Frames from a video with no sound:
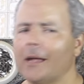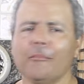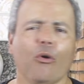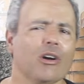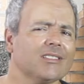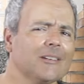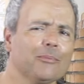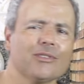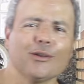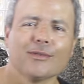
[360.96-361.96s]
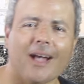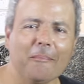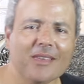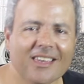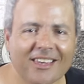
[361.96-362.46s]
mostre para os seus
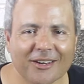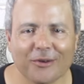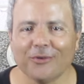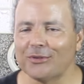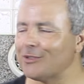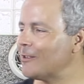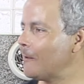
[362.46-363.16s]
amigos,